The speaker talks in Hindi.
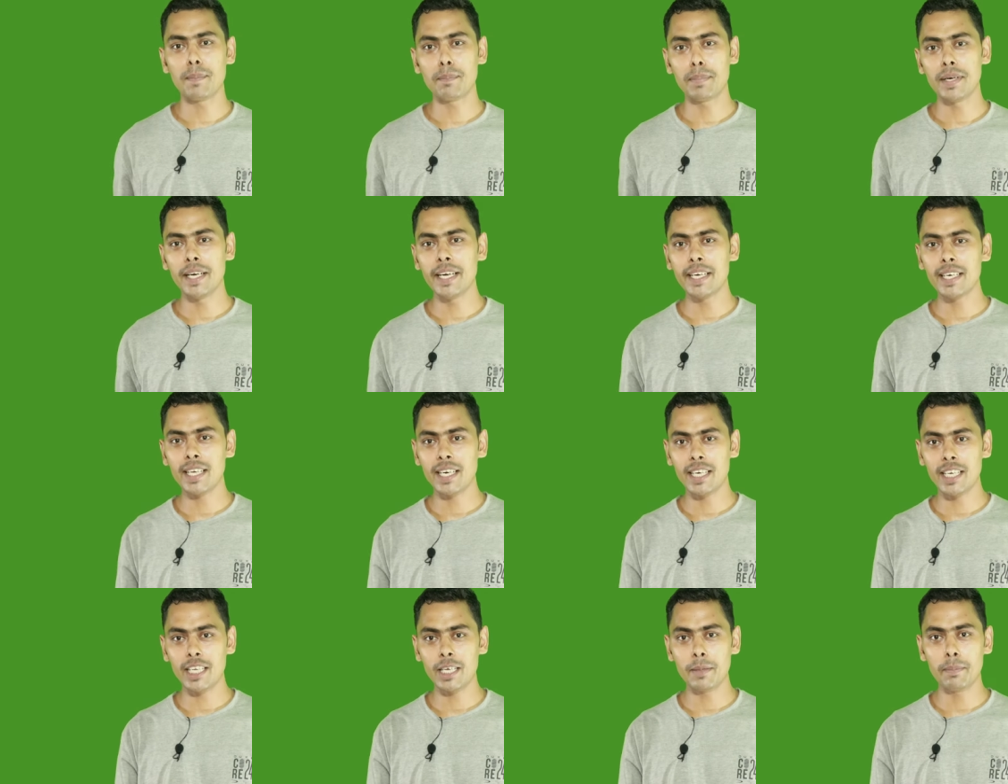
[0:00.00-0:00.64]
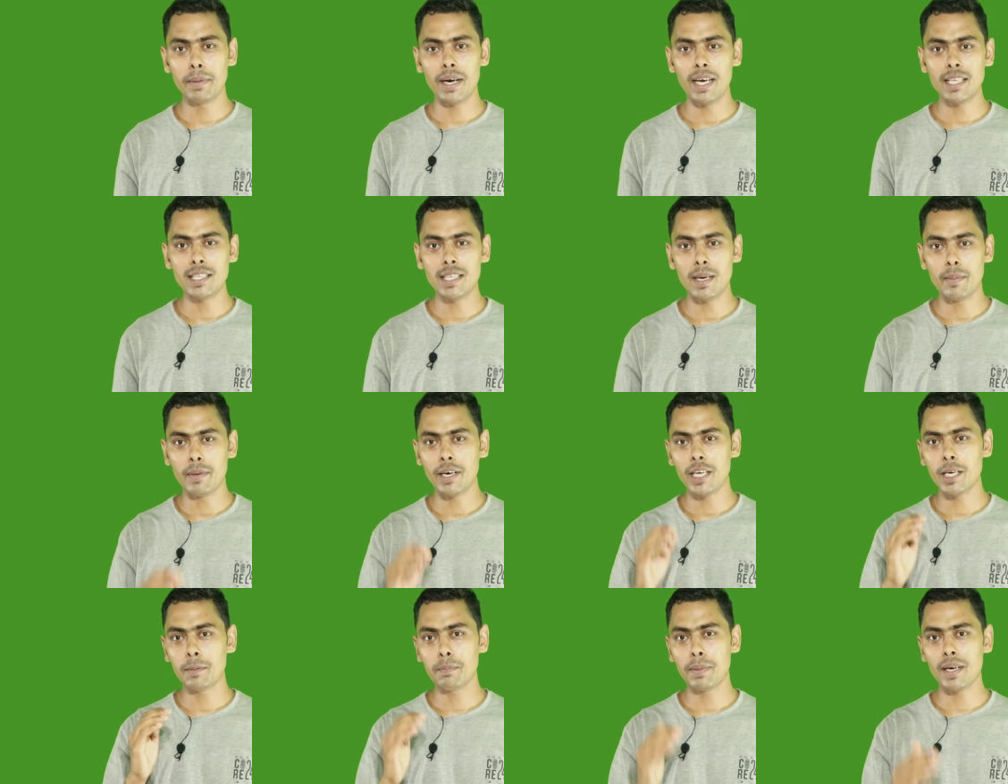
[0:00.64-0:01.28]
कंप्लीट करने के बाद
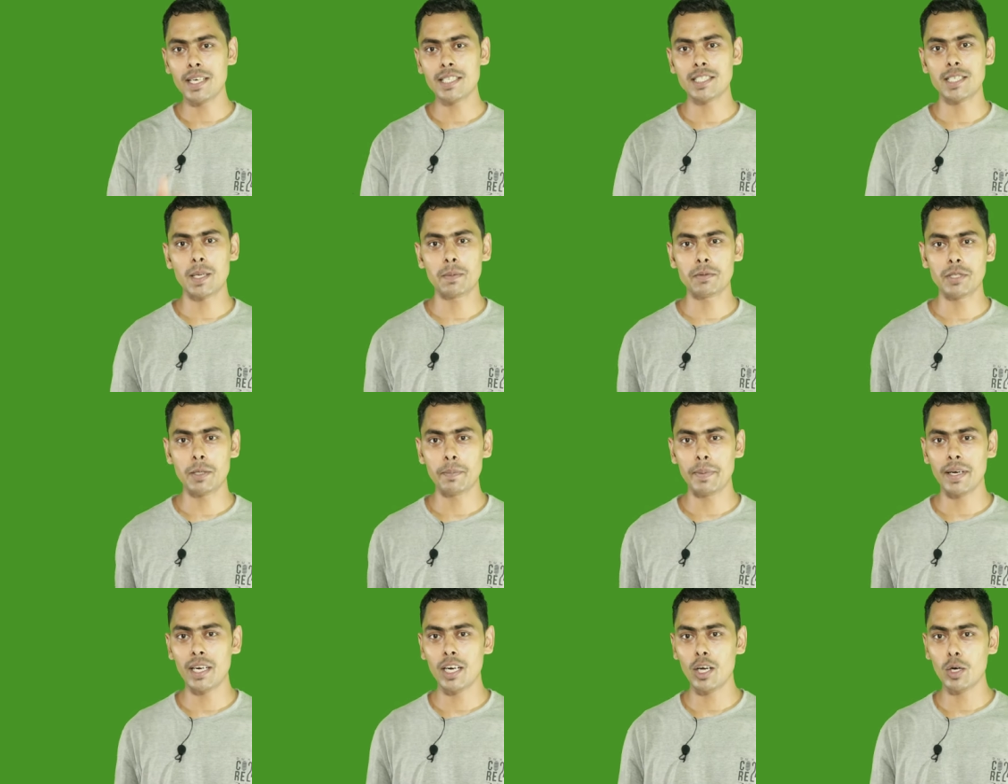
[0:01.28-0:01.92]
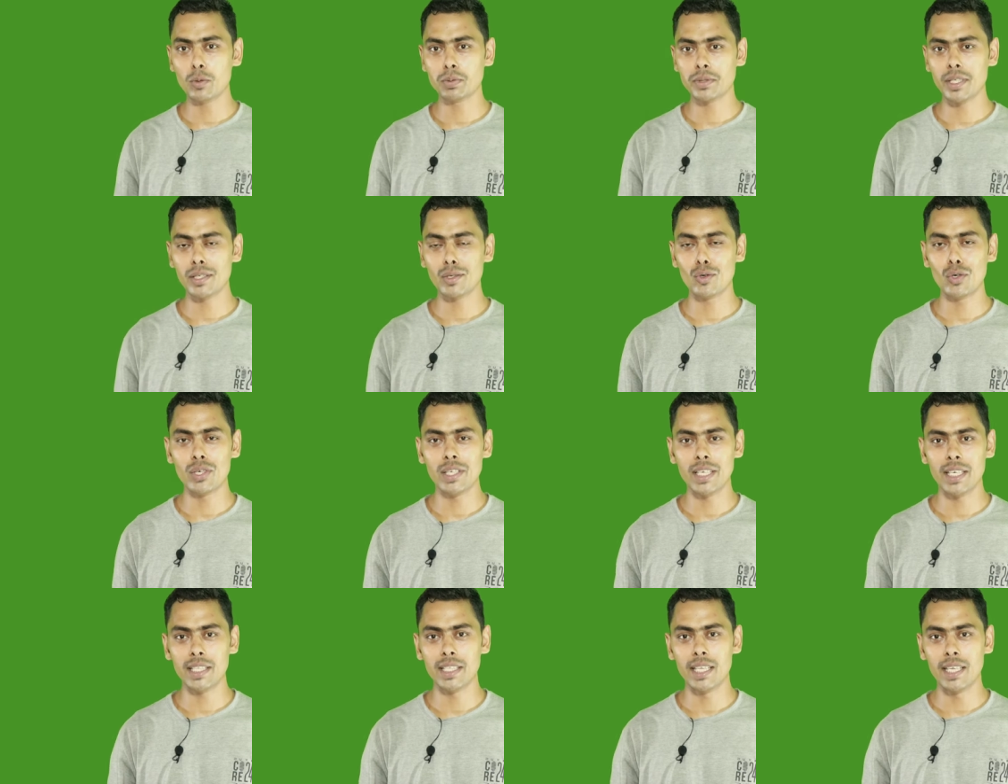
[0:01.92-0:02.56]
हमारे पास सबसे पहला ऑप्शन
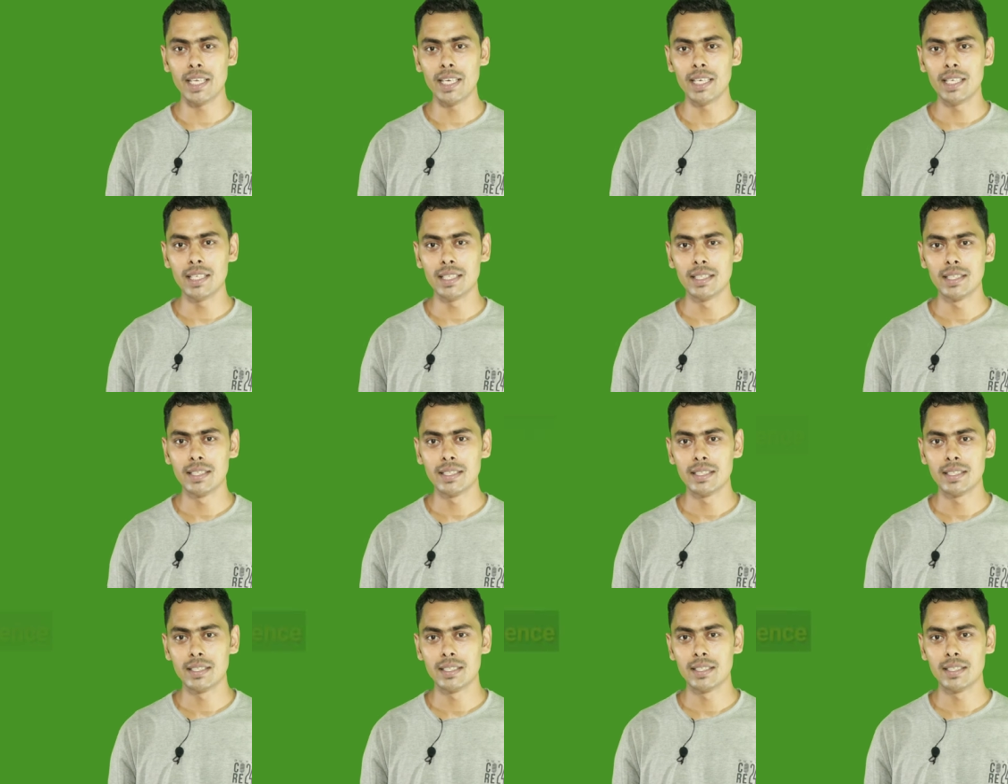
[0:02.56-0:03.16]
खुल जाता है